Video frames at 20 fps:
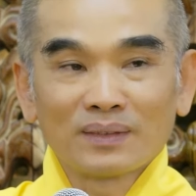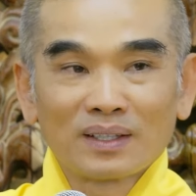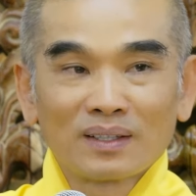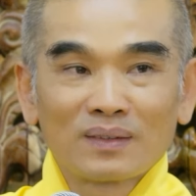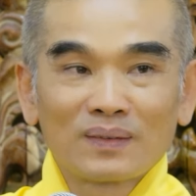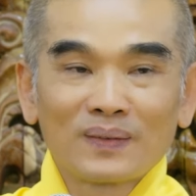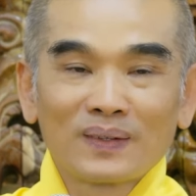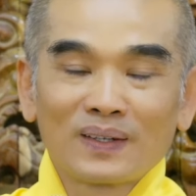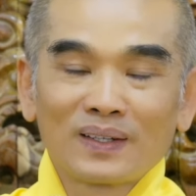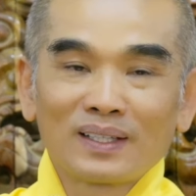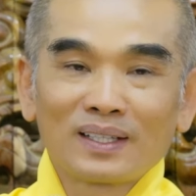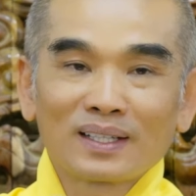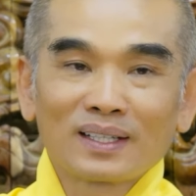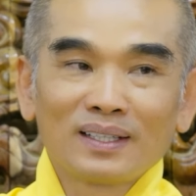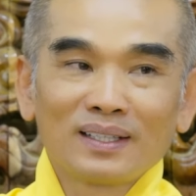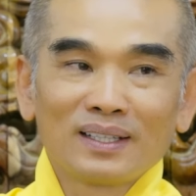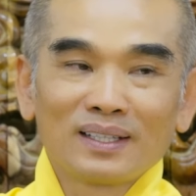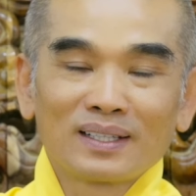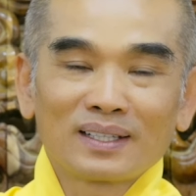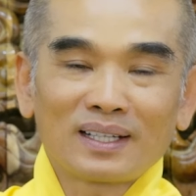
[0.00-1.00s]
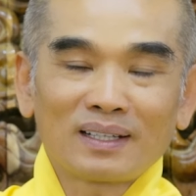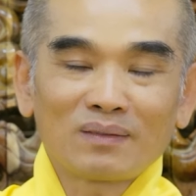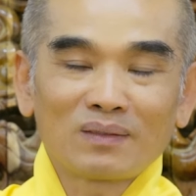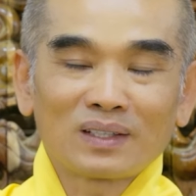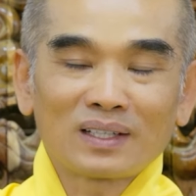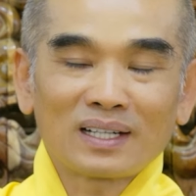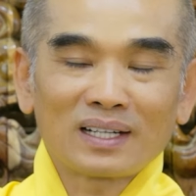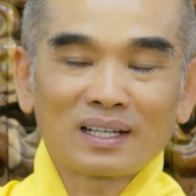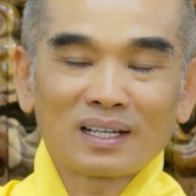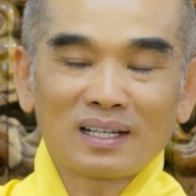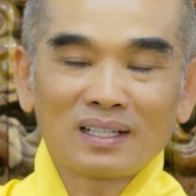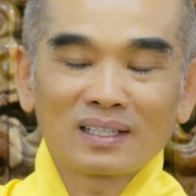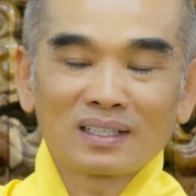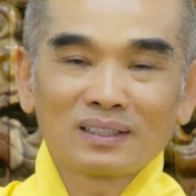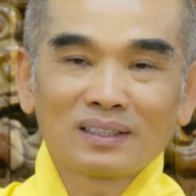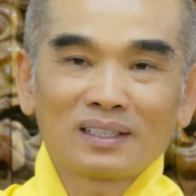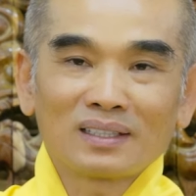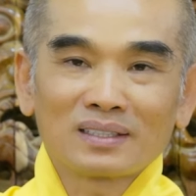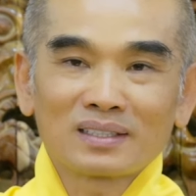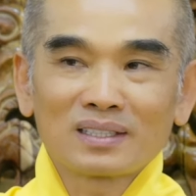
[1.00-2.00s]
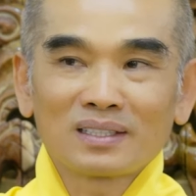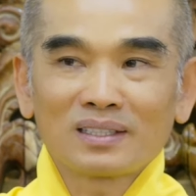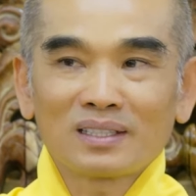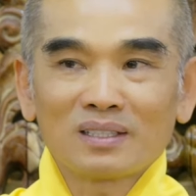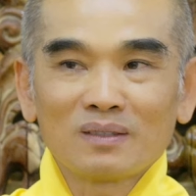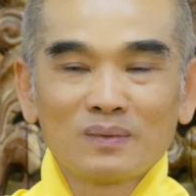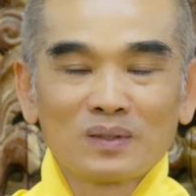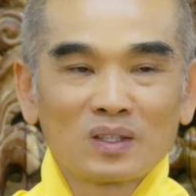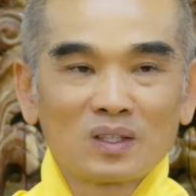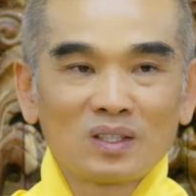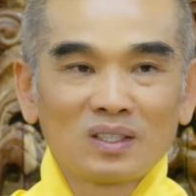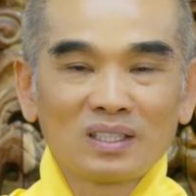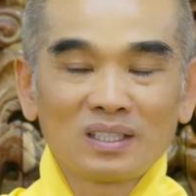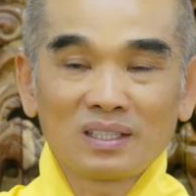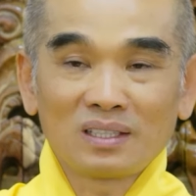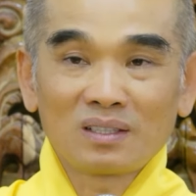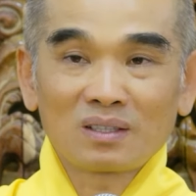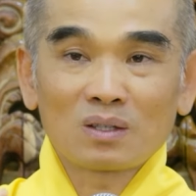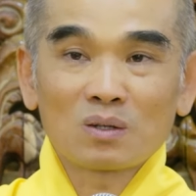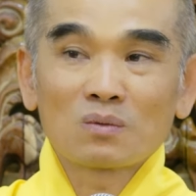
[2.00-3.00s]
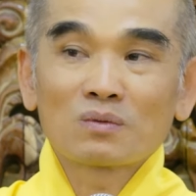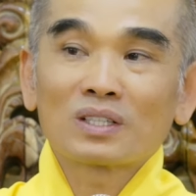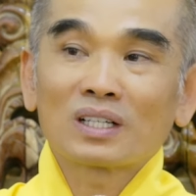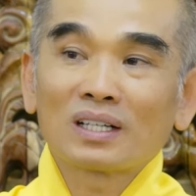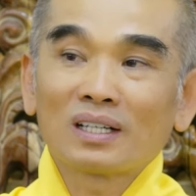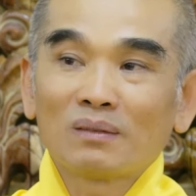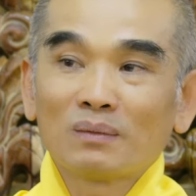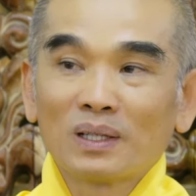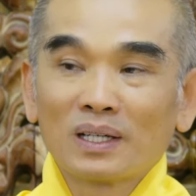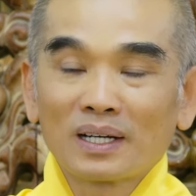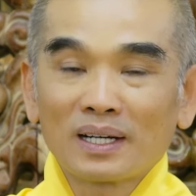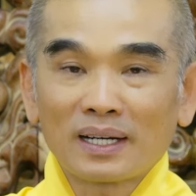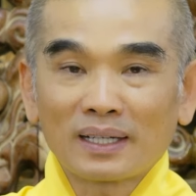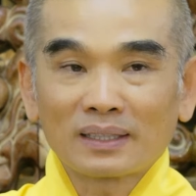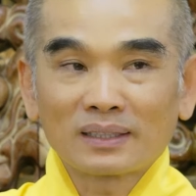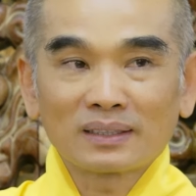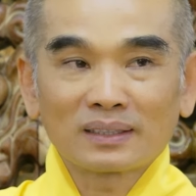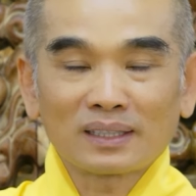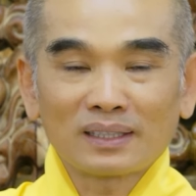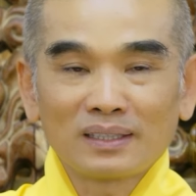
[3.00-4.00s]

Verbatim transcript: Mình không nói tới cái nhìn khác, mình đang ở cái tầng sinh tử. Mình nói thì nó cũng rất là bình đẳng.